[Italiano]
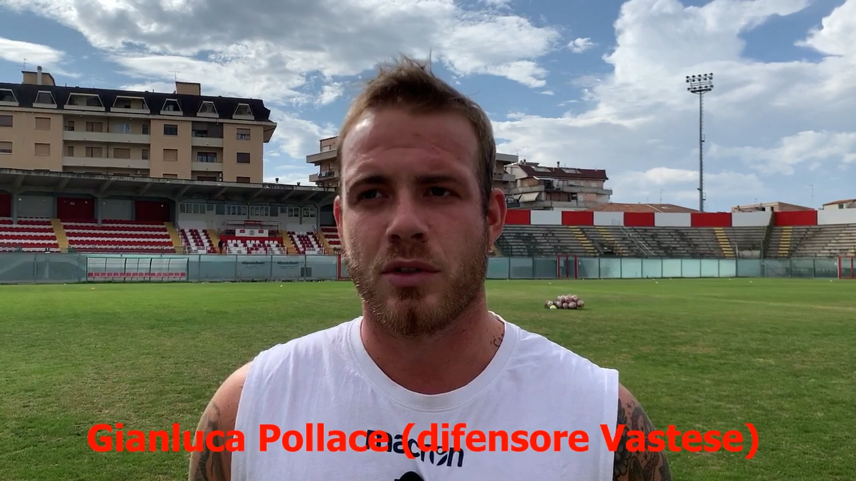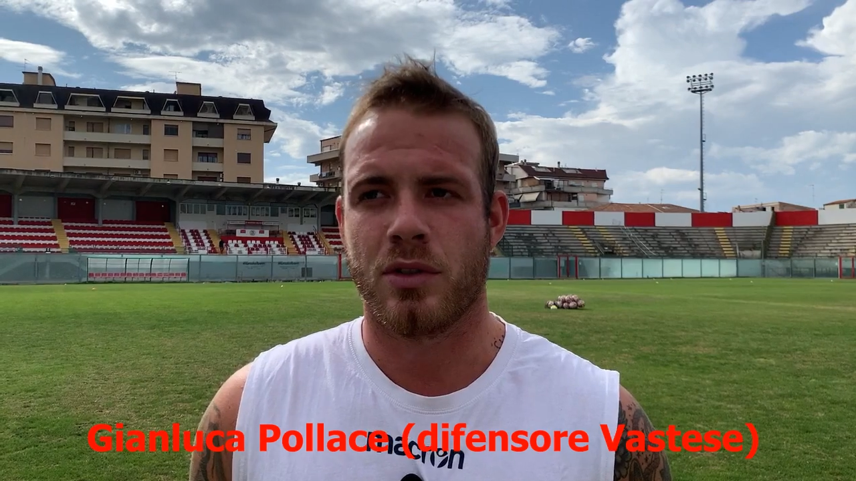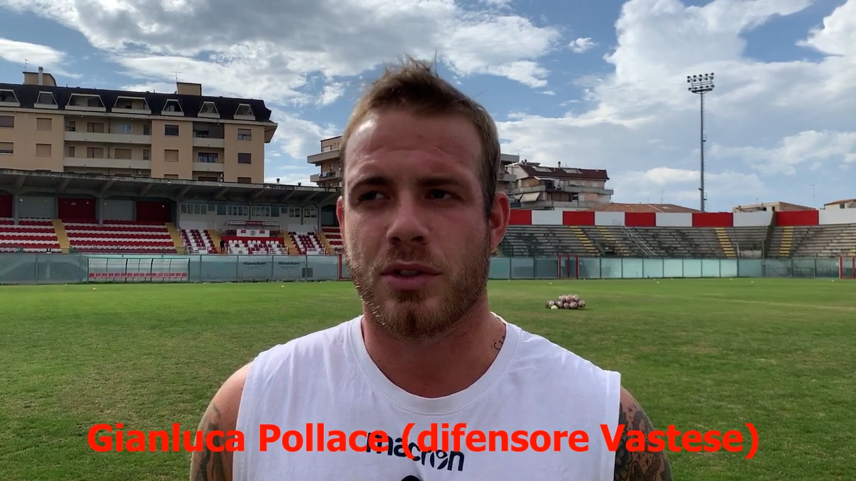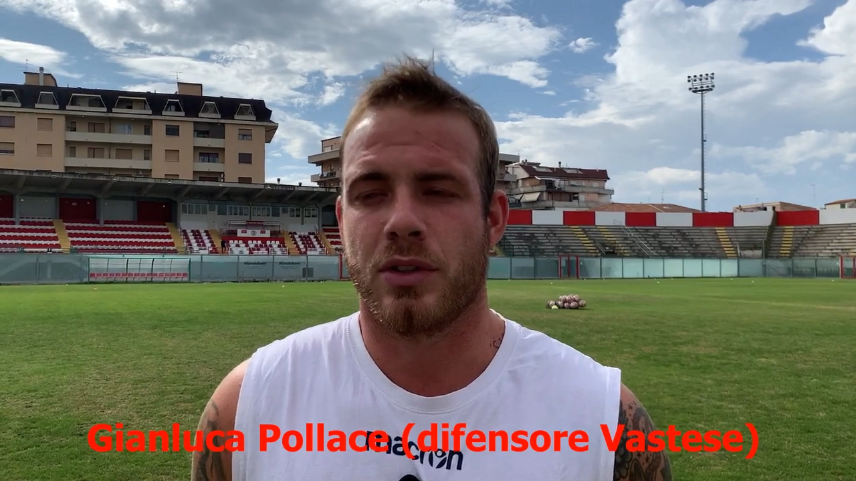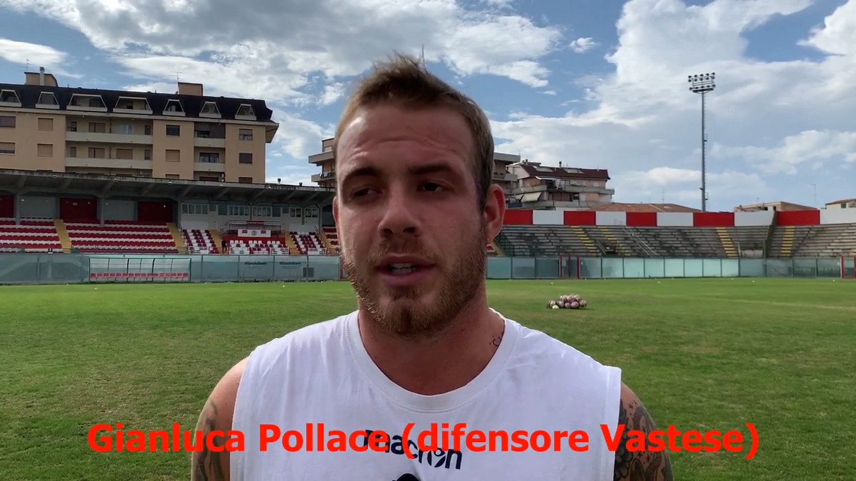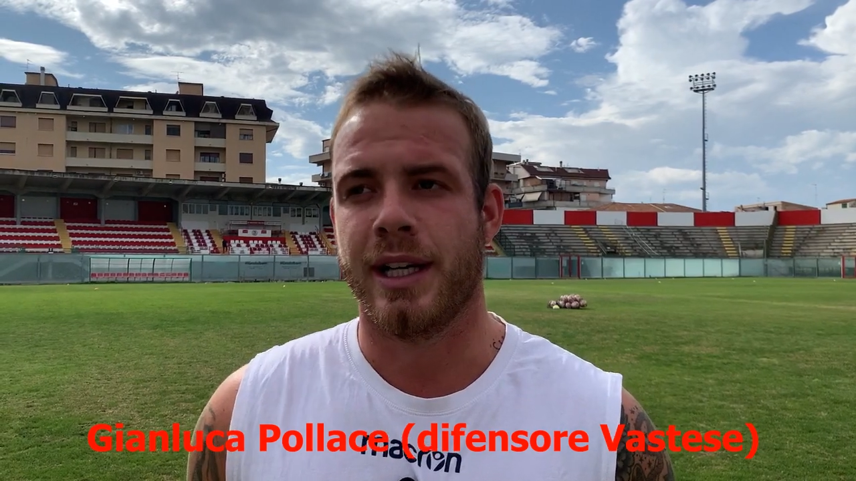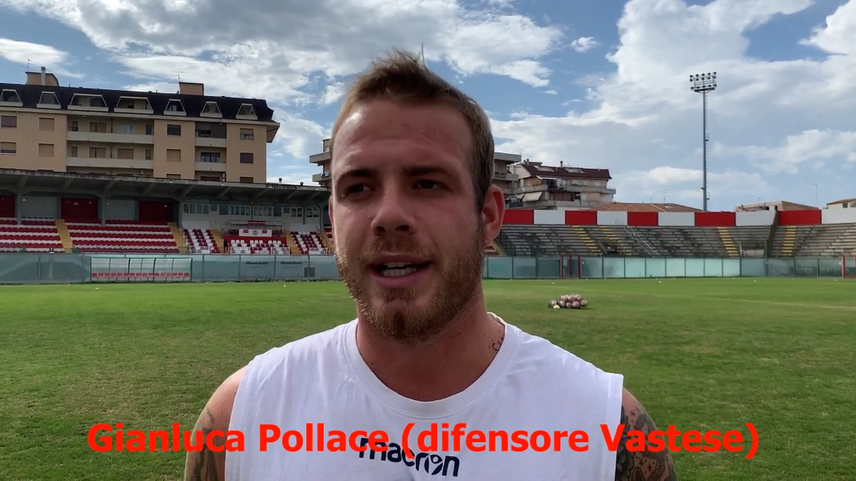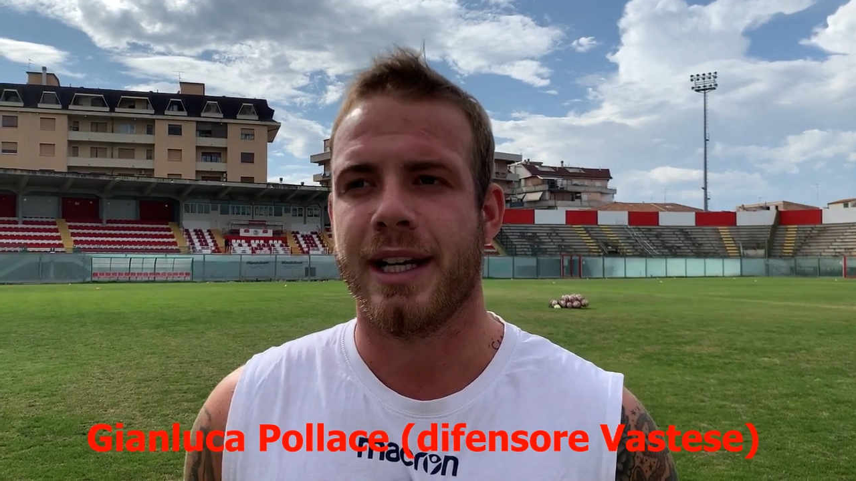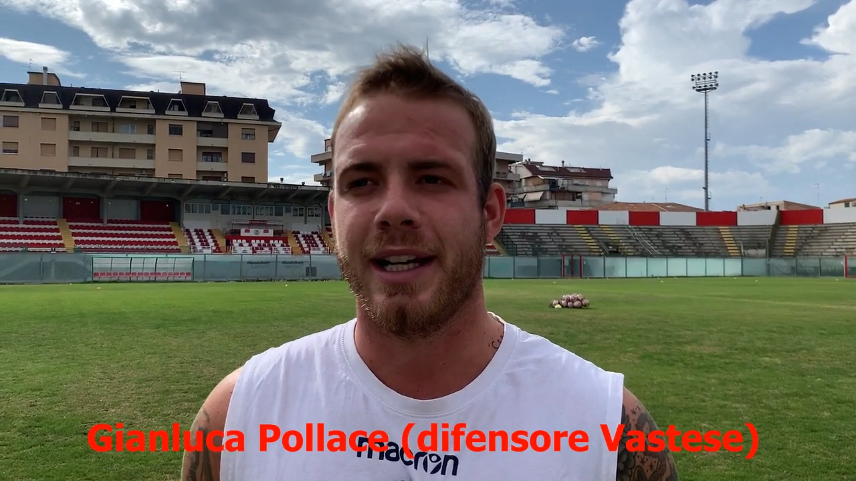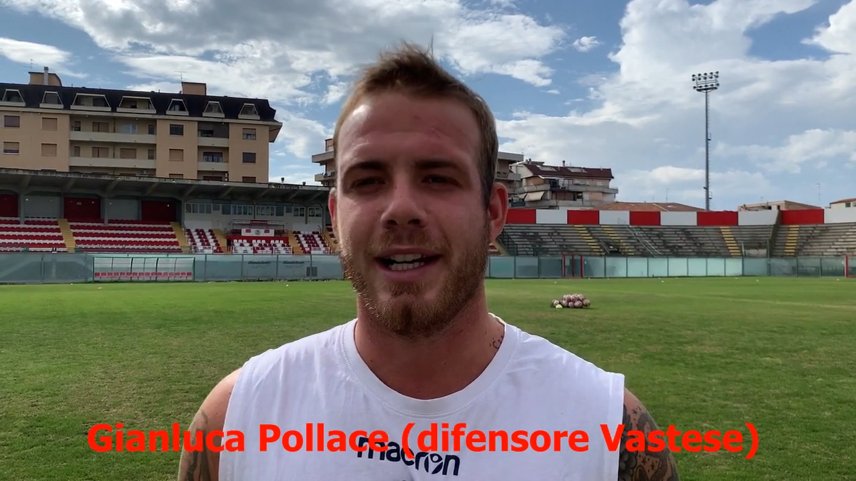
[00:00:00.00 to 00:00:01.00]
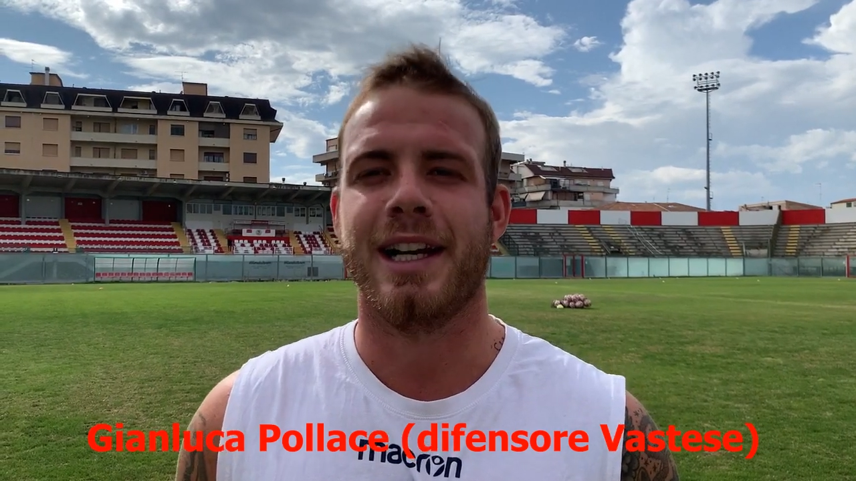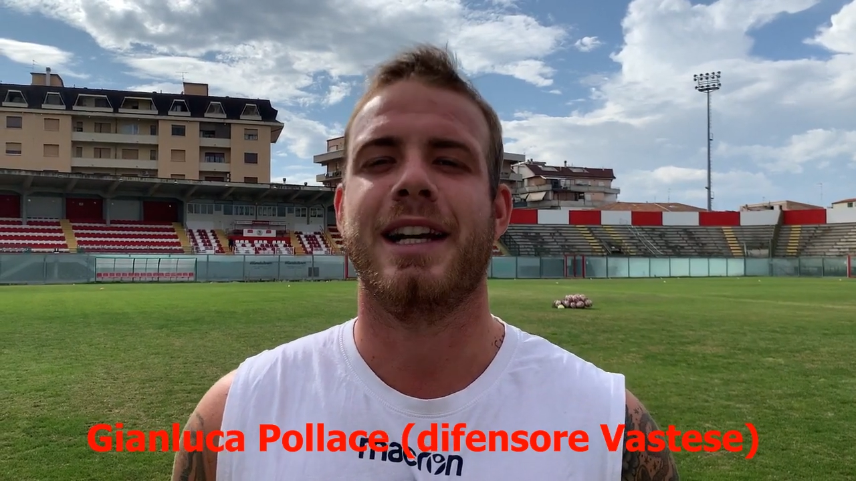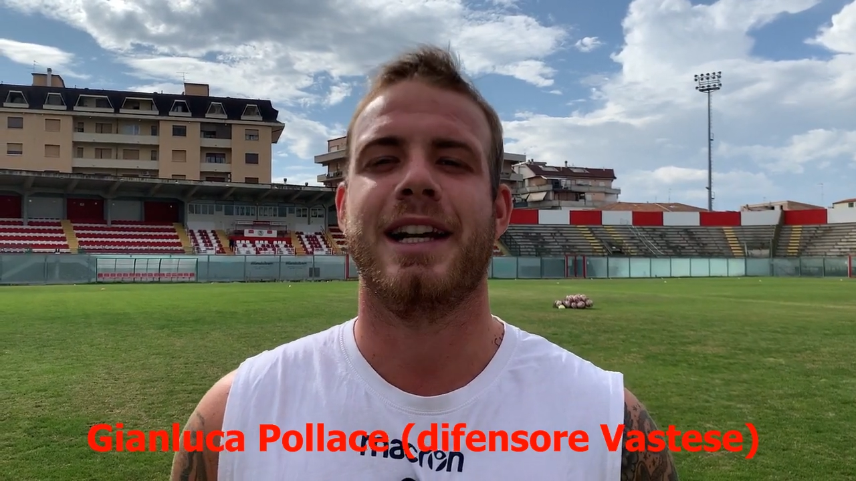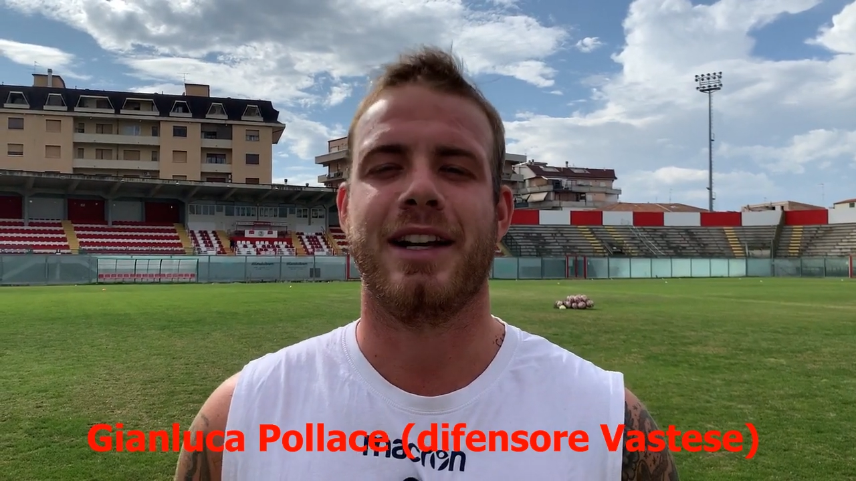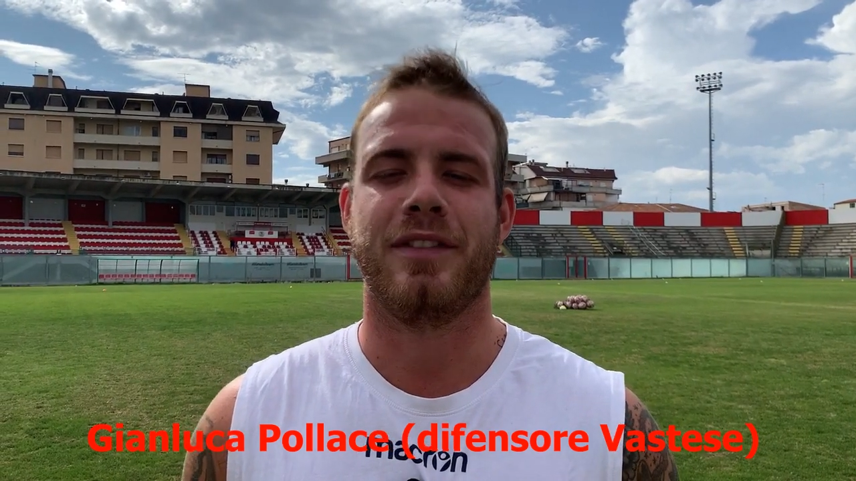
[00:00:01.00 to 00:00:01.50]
scorso che eh,